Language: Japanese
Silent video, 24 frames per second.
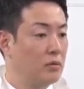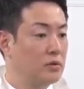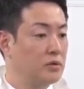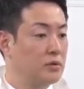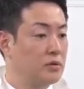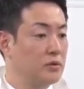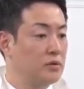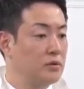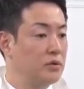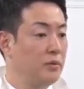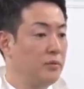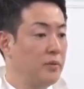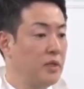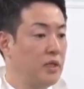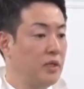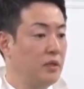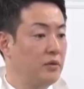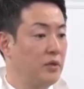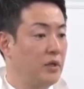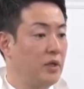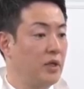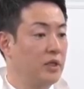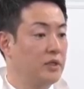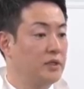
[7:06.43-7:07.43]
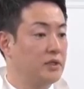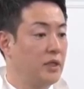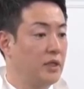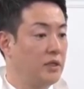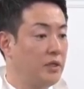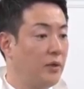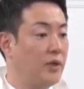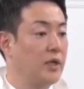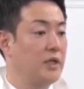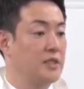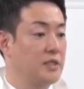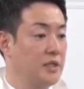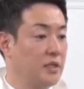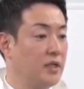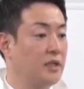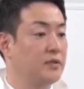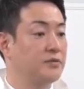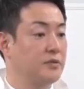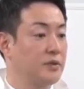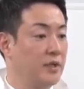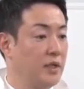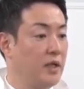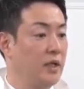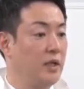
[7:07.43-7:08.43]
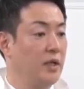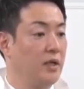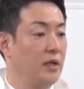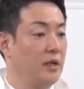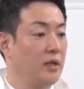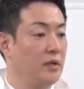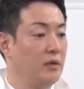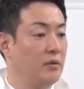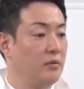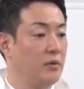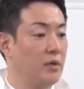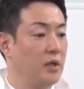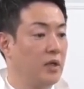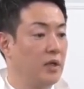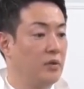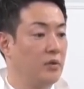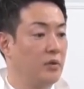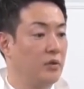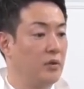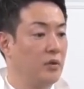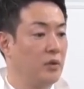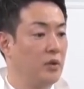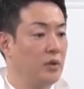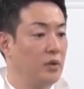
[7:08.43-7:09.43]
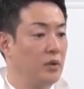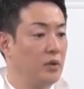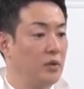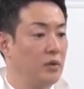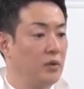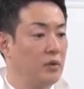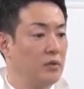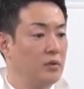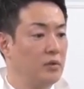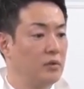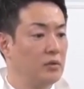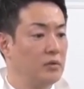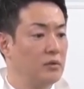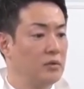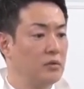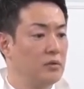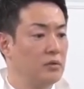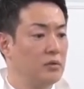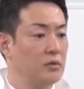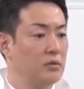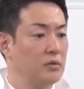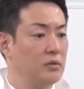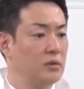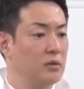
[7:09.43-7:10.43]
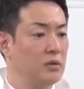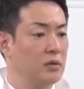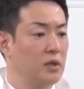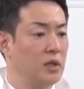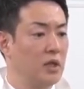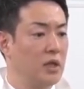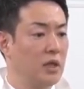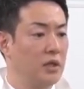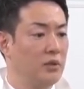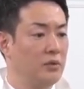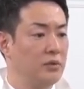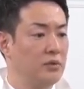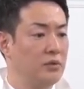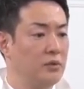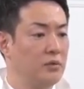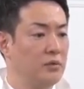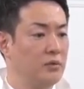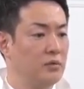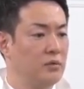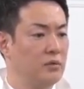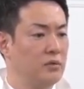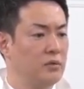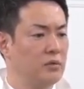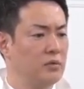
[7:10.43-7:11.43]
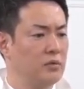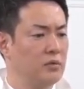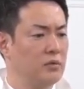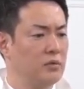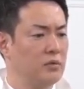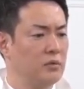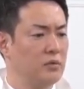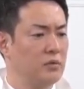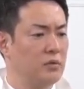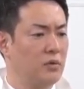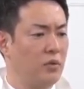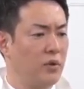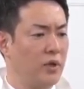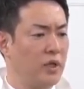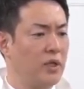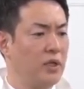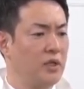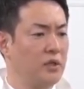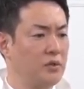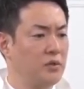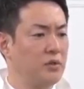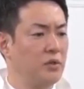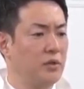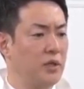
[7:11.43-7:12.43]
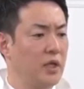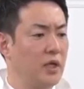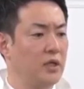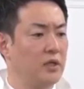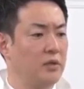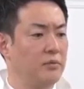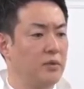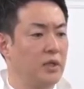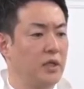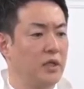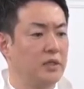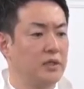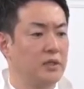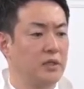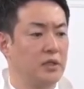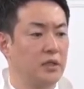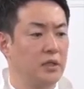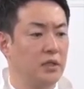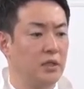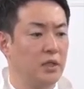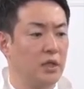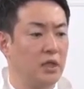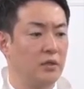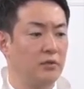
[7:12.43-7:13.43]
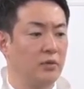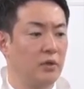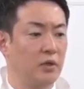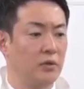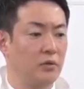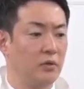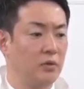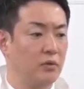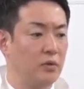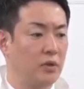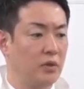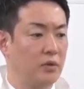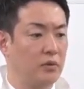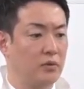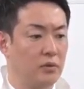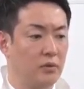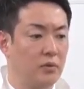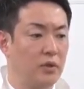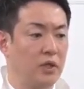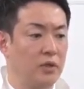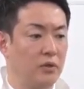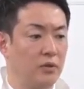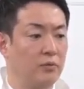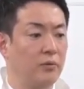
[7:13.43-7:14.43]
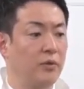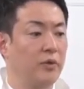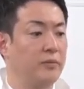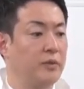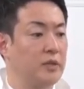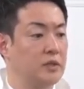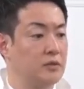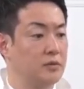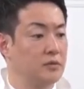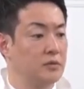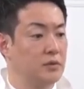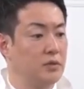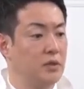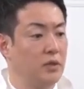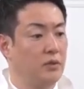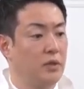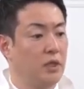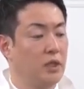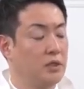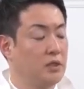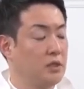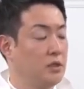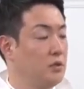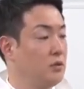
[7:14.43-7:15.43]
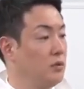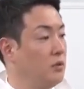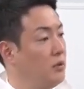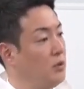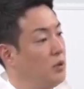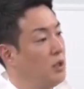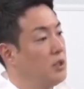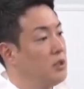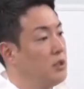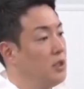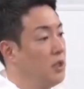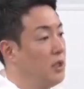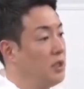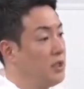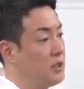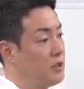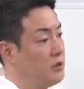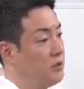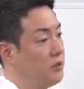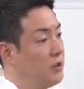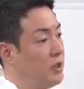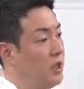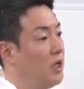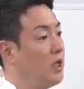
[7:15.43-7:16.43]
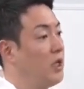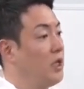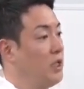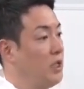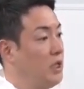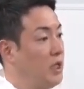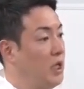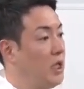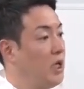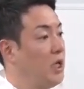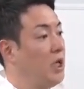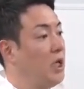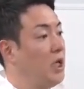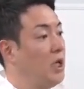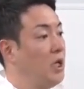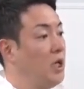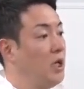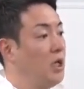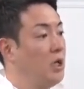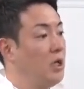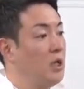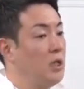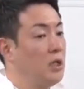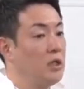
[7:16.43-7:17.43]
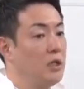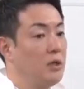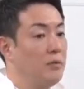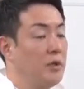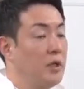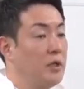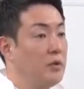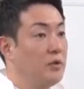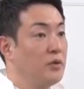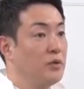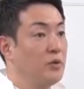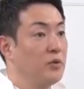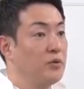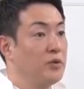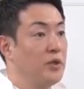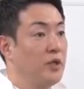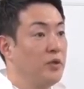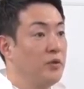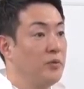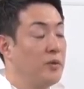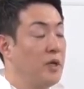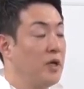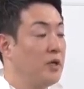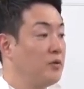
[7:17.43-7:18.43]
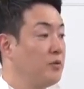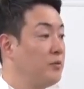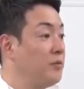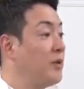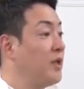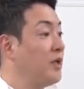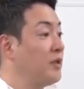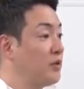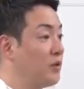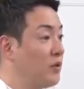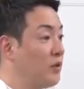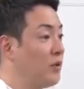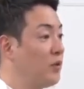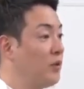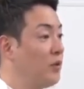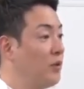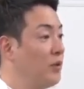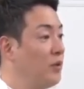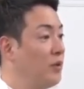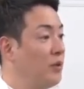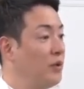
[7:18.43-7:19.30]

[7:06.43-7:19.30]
ずっとメディアに批判していたわけじゃなくてこれあのあのこれだけちょっとネガティブな発信があるのはどうどうかと思いますっていう発信の話の流れで多分あの特定の番組名と